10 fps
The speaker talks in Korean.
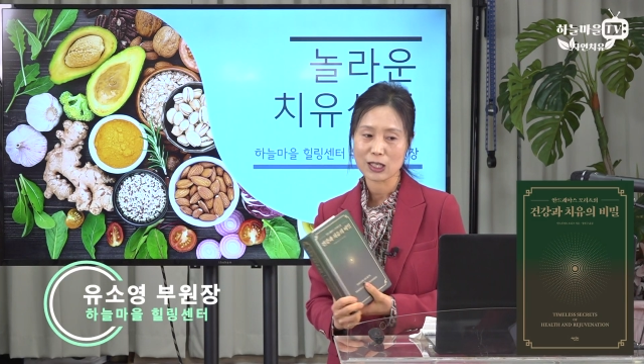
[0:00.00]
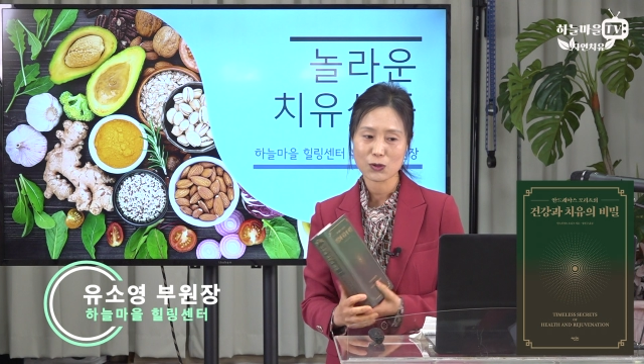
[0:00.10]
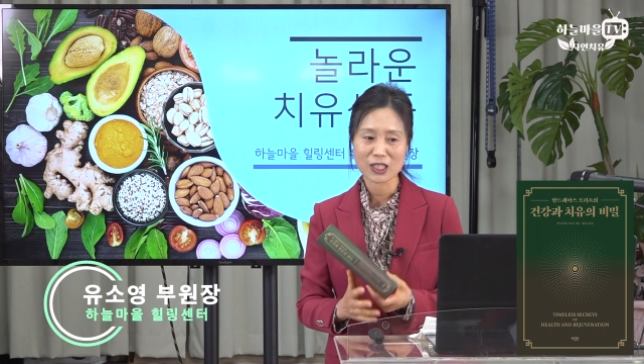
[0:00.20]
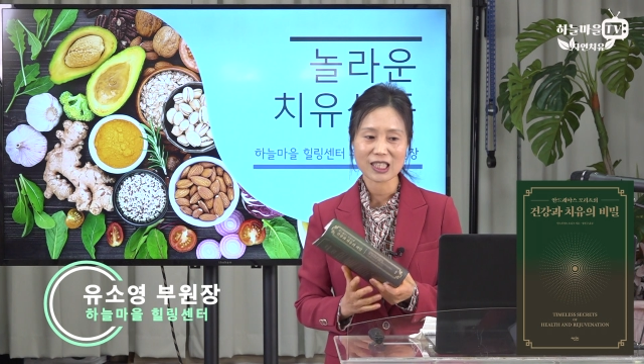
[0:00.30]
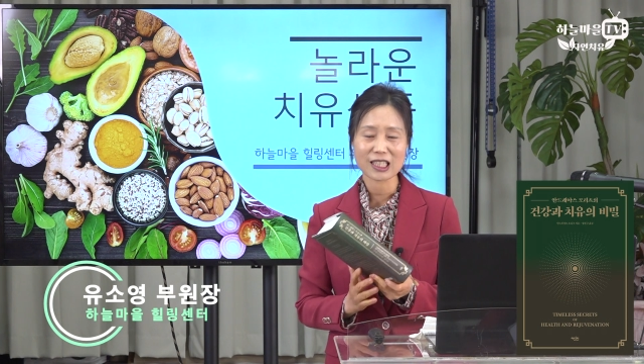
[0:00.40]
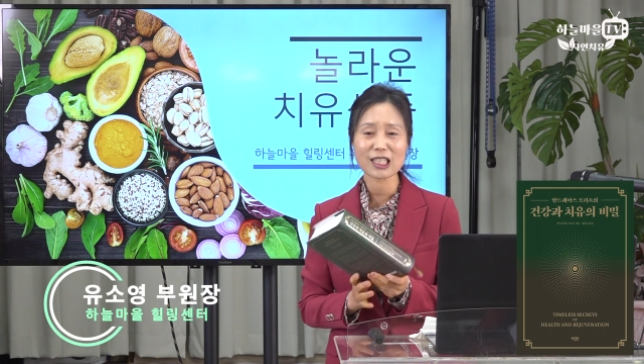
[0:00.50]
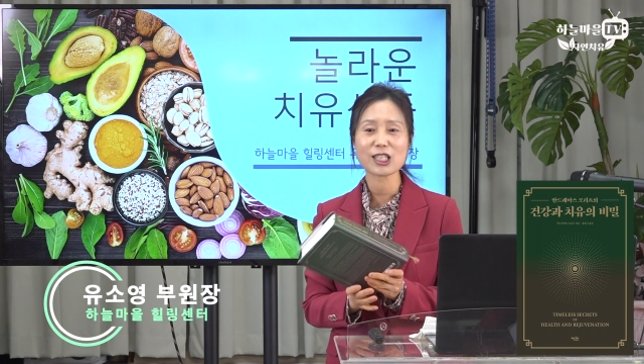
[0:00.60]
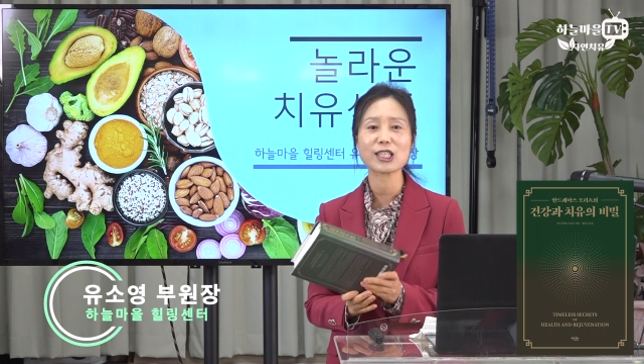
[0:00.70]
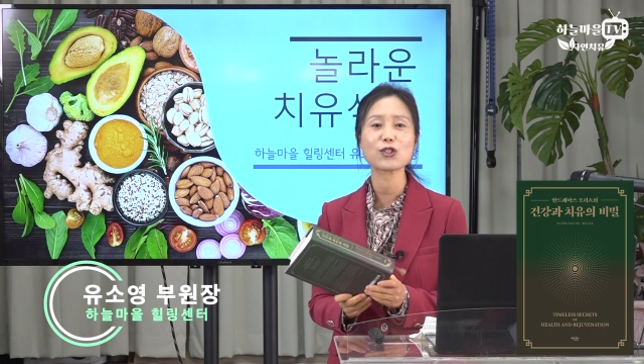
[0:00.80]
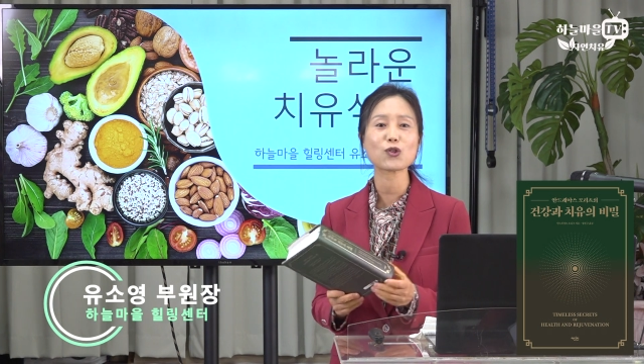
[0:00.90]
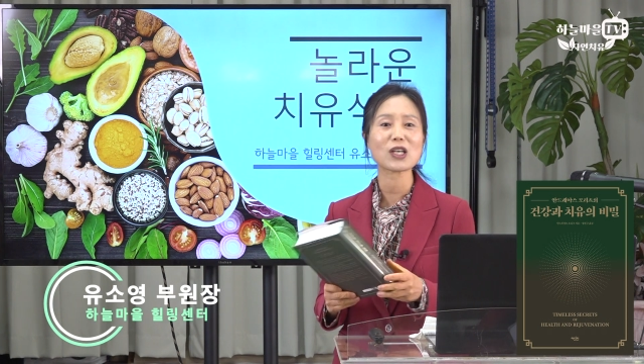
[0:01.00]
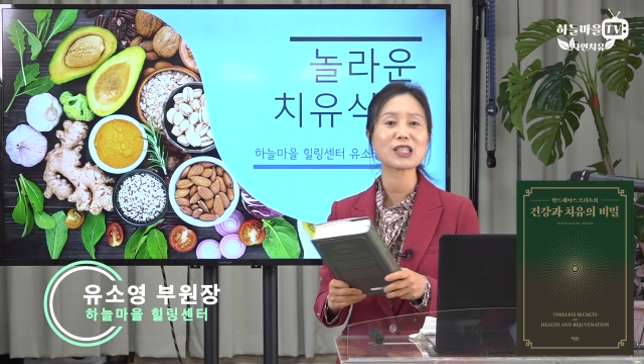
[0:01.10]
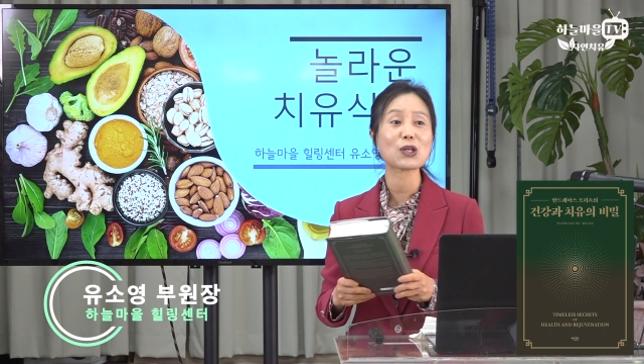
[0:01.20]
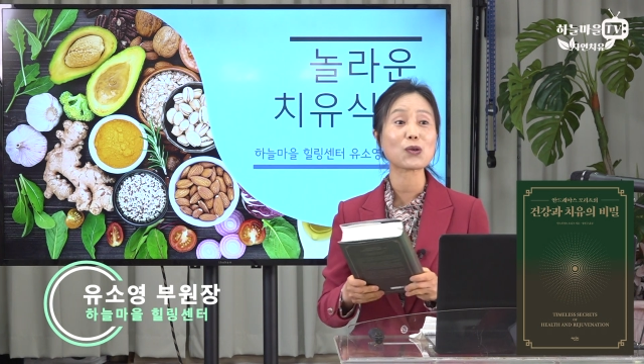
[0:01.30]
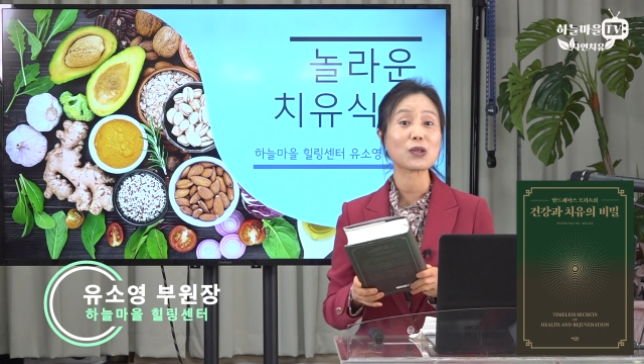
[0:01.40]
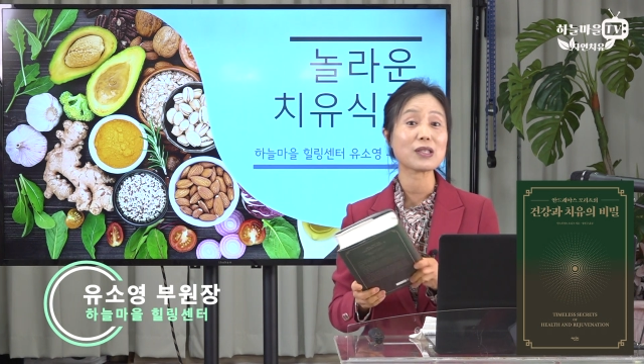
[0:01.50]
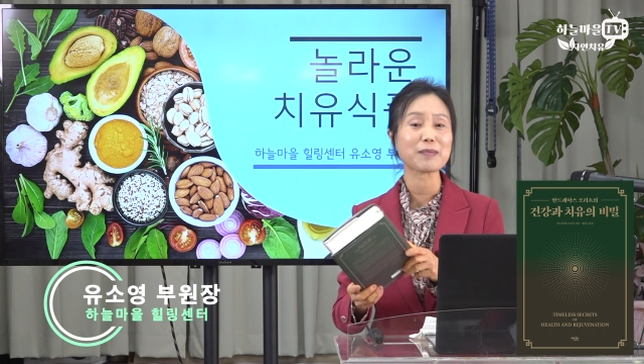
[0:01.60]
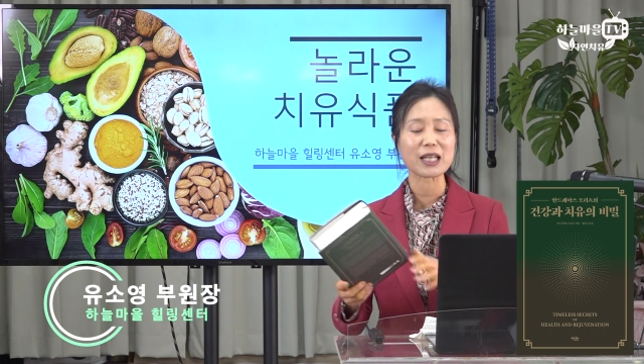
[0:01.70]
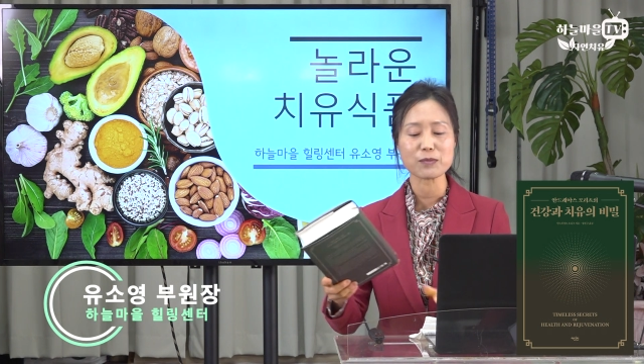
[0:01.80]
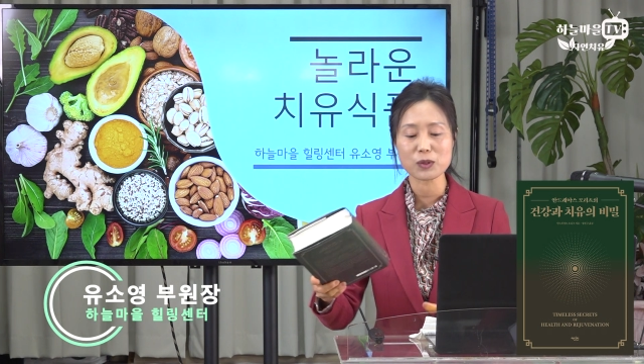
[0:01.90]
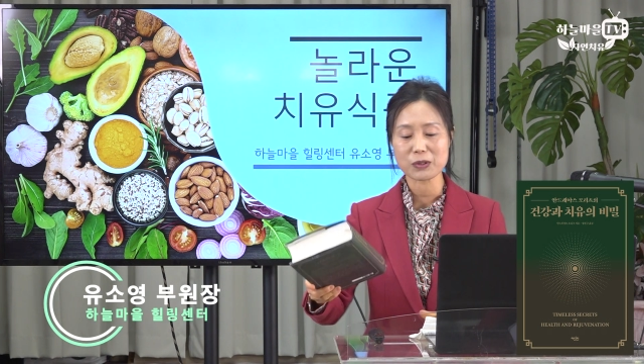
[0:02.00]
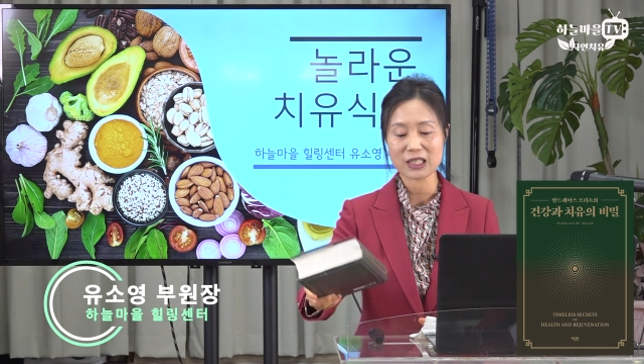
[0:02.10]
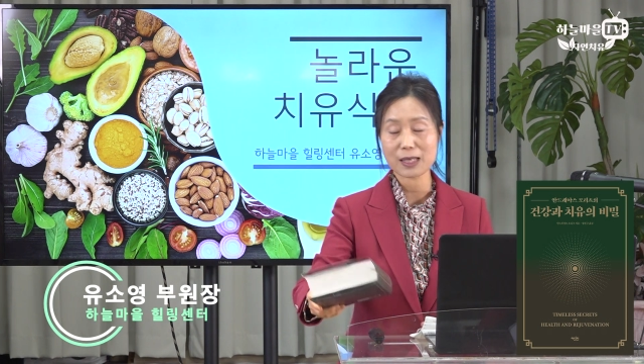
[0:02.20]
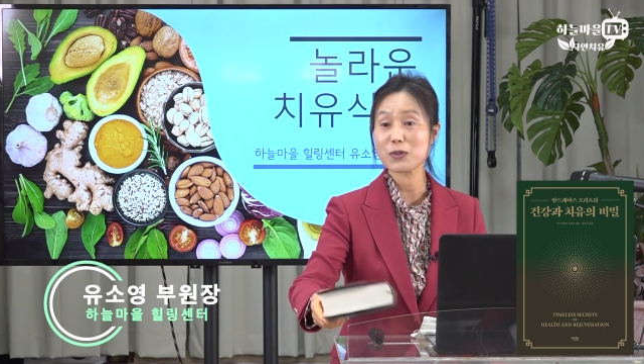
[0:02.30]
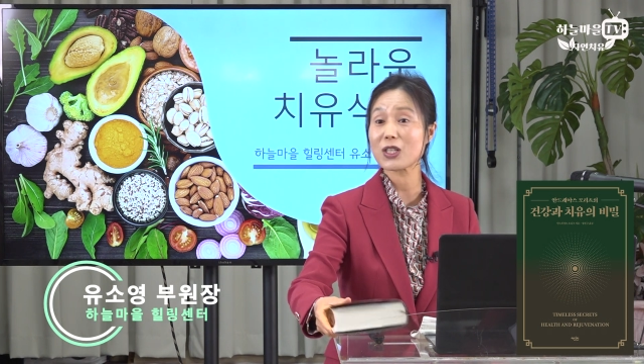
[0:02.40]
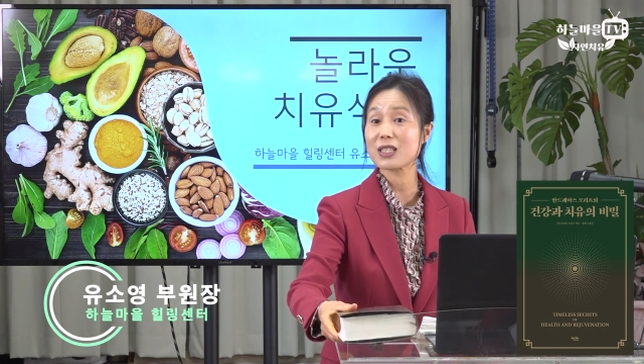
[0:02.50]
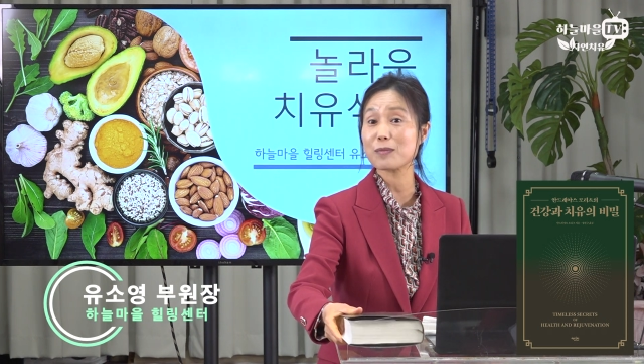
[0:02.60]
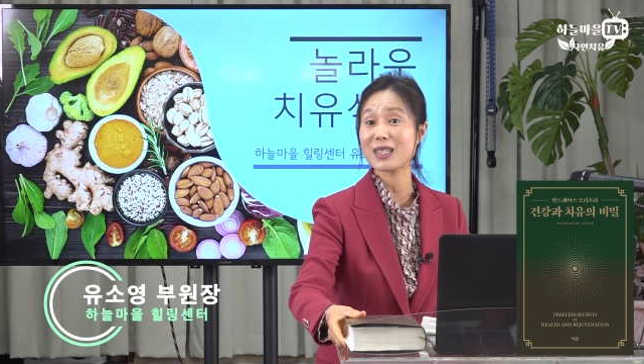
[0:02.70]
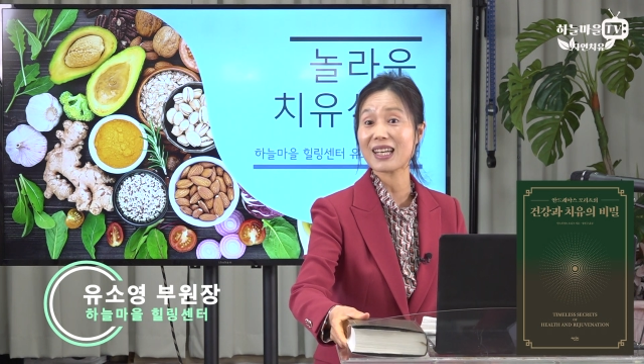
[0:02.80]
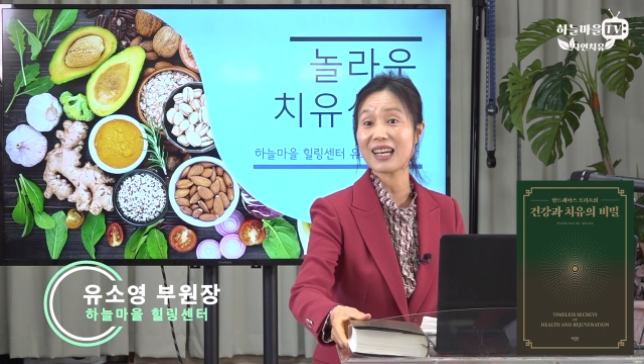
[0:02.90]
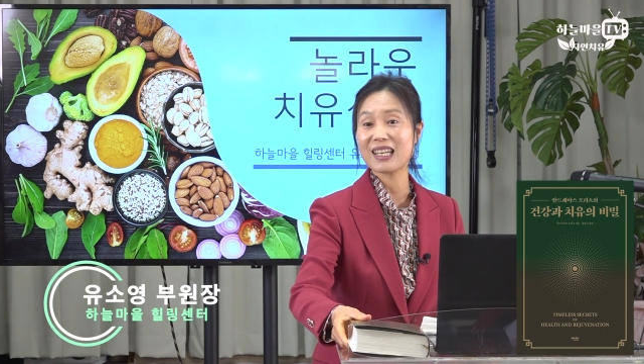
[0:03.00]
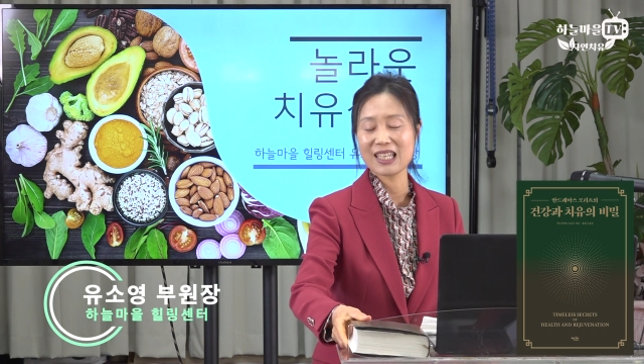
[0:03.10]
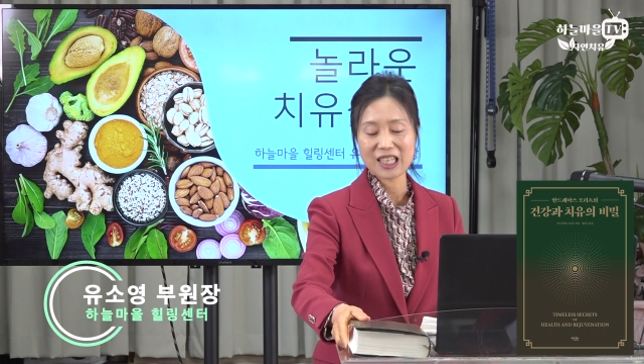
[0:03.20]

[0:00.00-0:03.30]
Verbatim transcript: 굉장히 귀중한 내용을 많은 부분을 캡처했습니다.